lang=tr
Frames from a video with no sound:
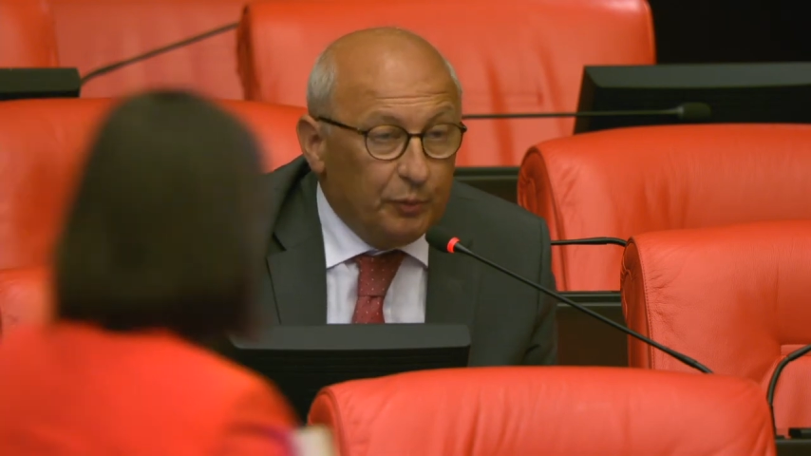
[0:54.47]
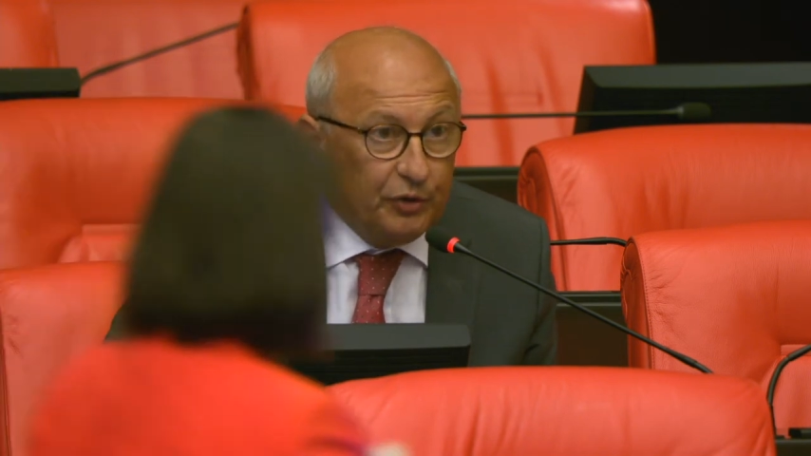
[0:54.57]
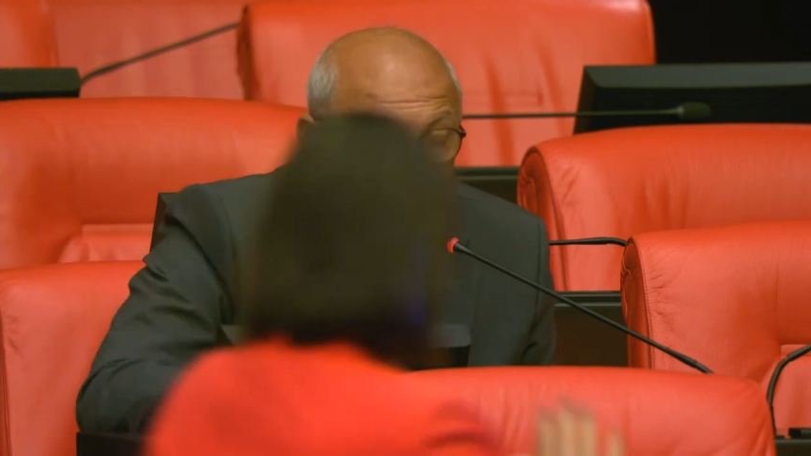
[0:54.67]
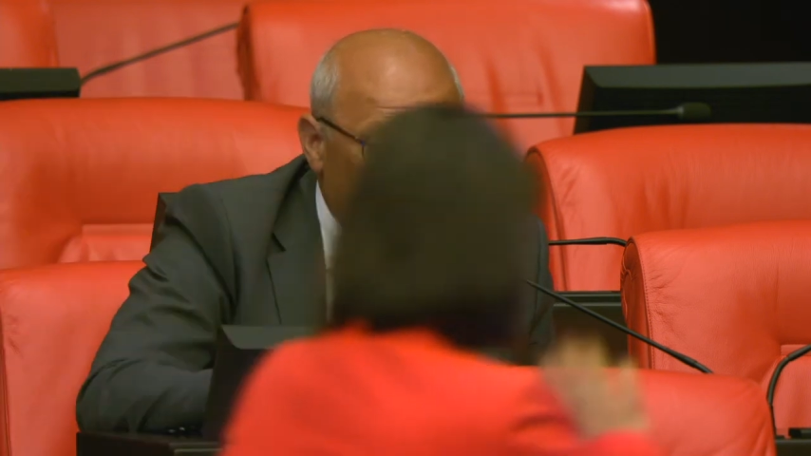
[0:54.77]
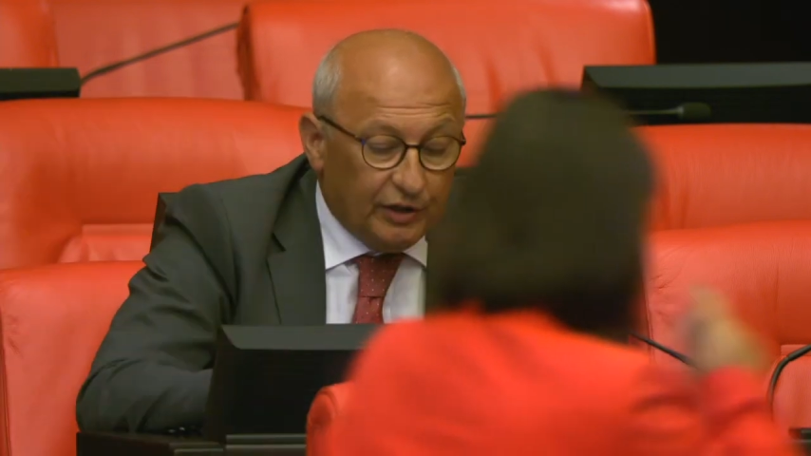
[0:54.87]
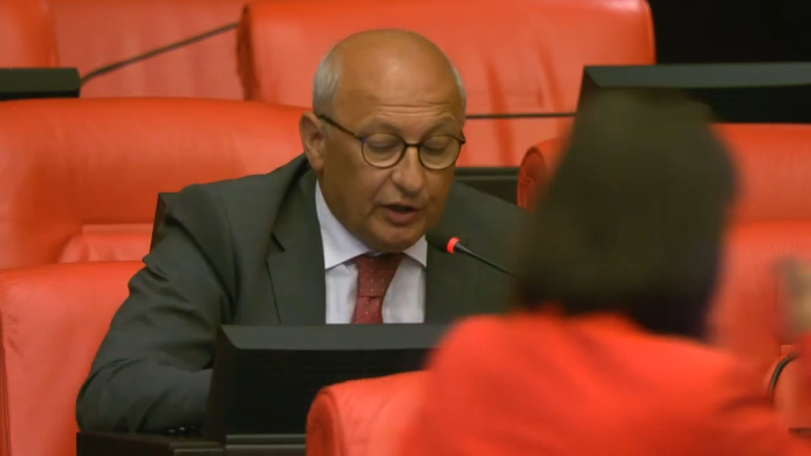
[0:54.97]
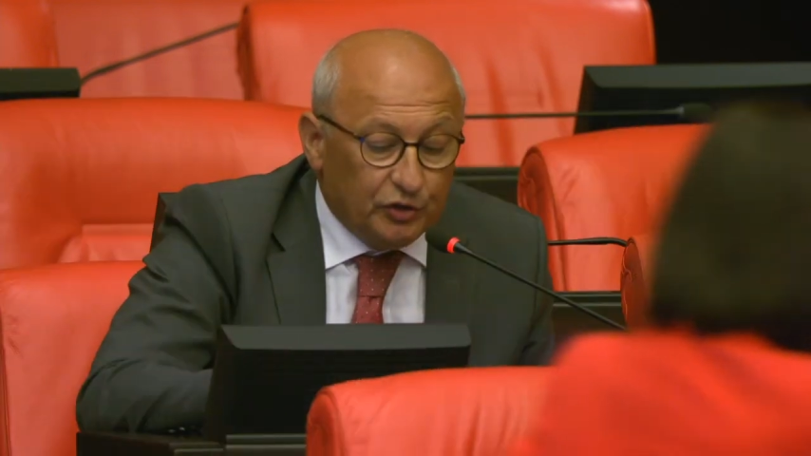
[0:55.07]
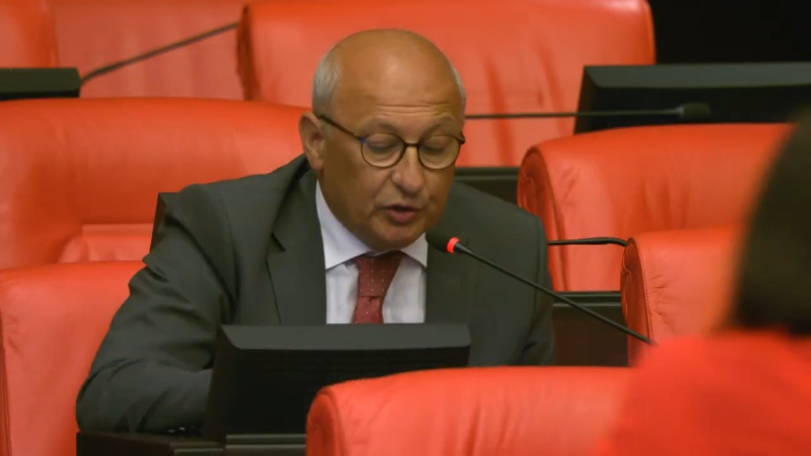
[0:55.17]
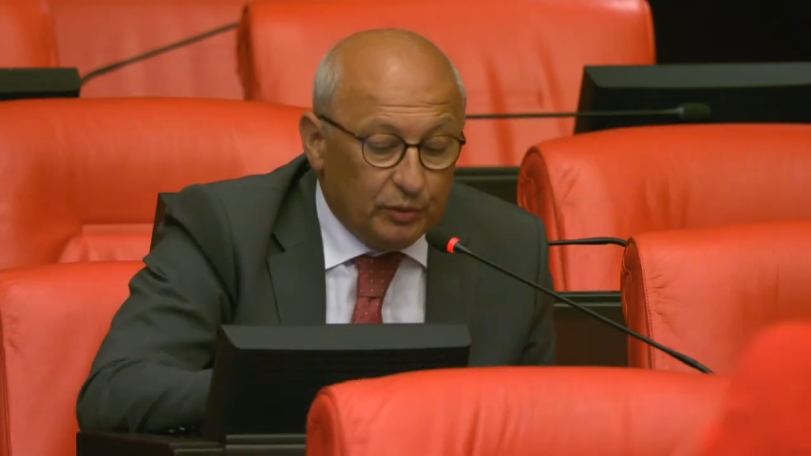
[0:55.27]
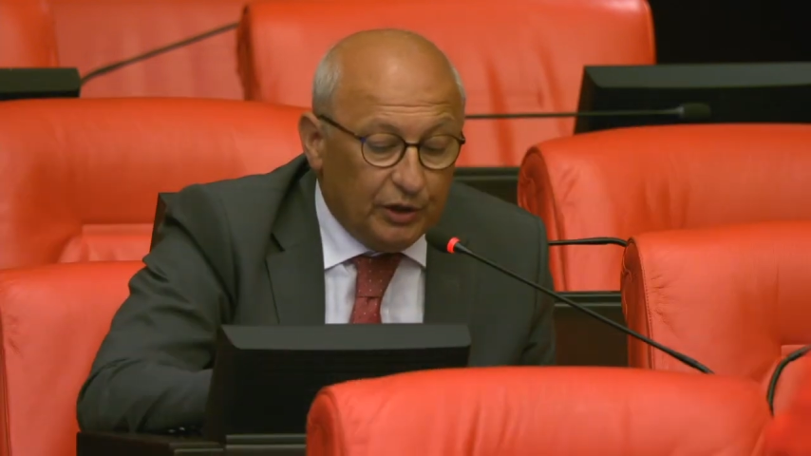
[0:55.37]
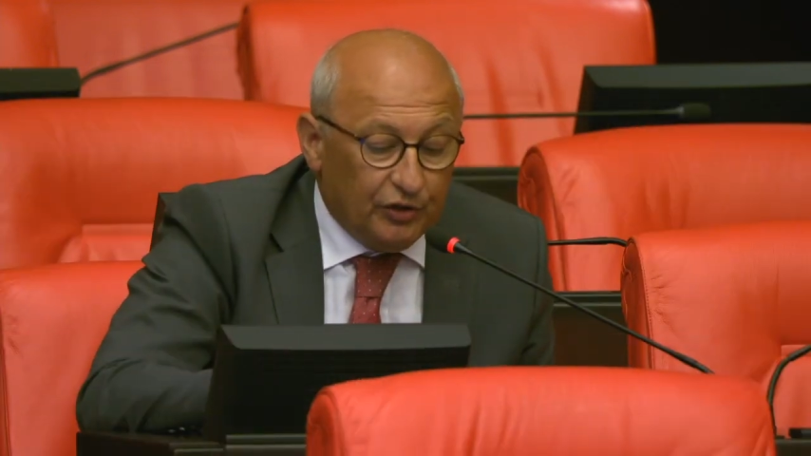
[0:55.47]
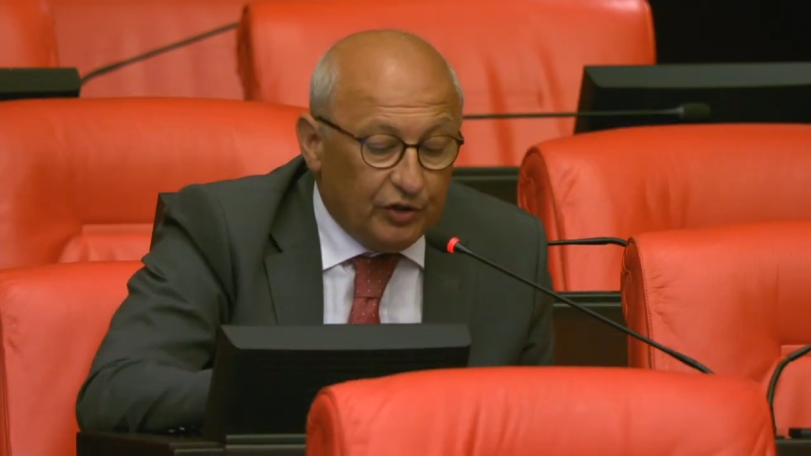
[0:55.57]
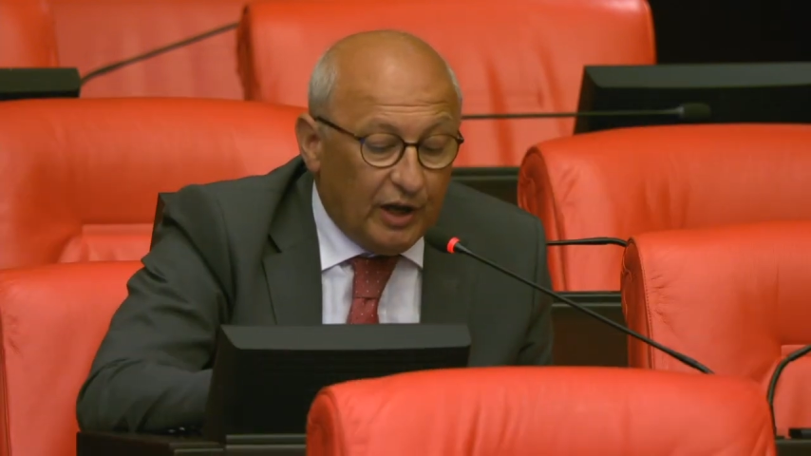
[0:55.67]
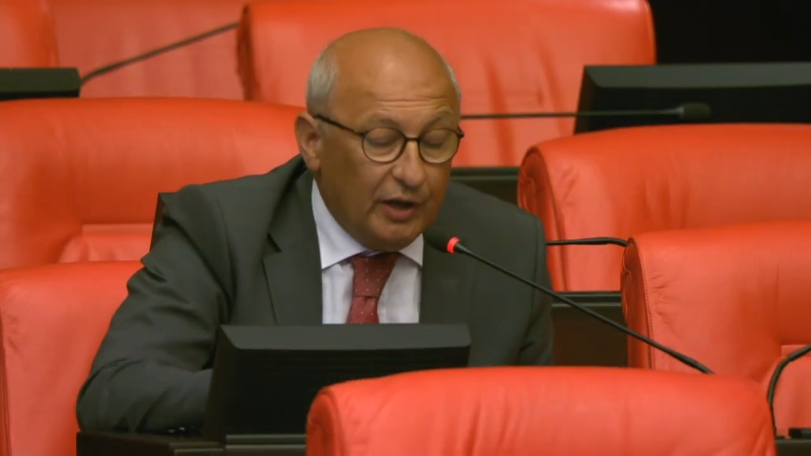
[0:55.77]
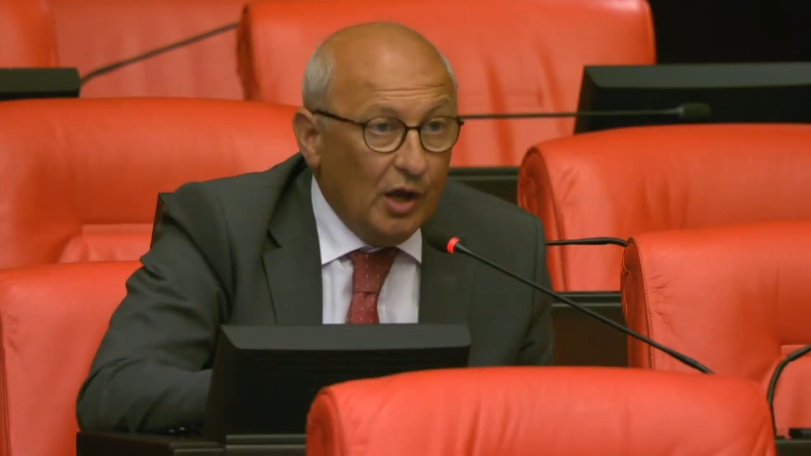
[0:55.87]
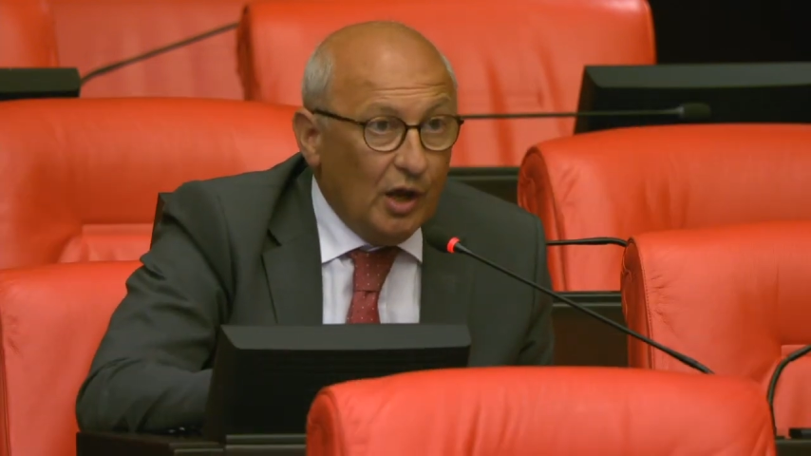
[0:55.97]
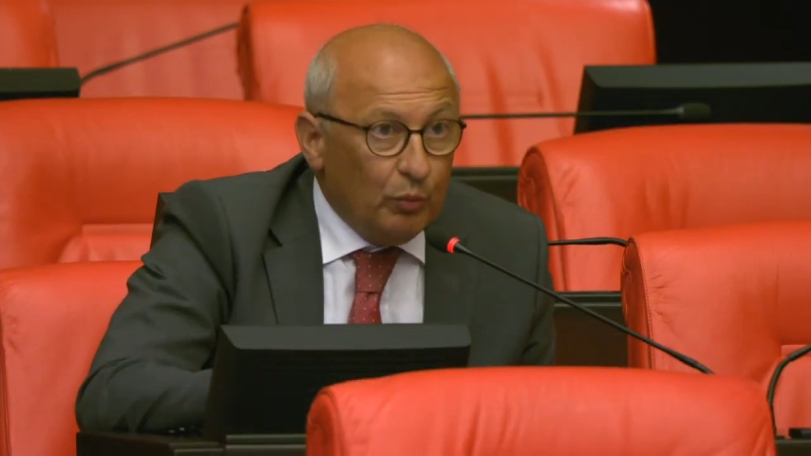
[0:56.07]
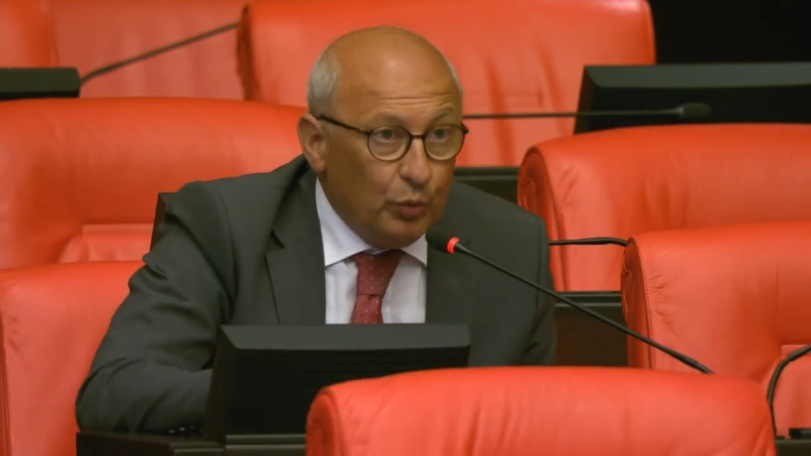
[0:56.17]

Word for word: hapsedecek yatırımları içeren